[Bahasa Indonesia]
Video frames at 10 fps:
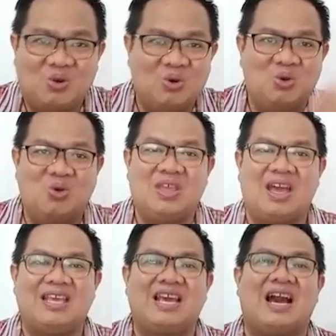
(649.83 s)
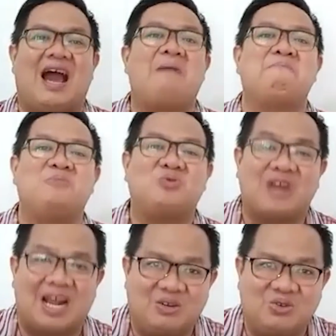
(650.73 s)
Dulunya ia
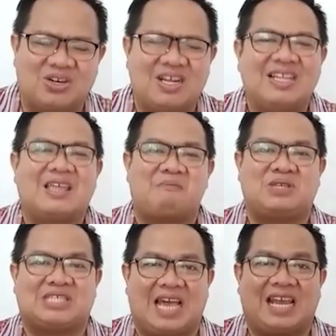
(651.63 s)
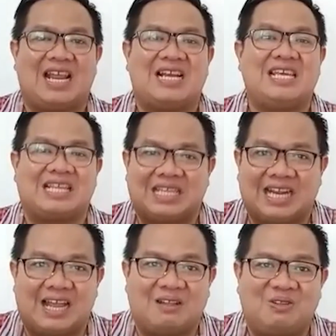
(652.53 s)
amburadur, tapi sekarang dia
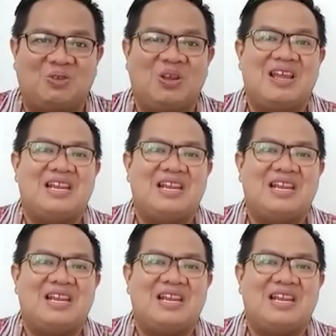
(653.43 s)
teratur,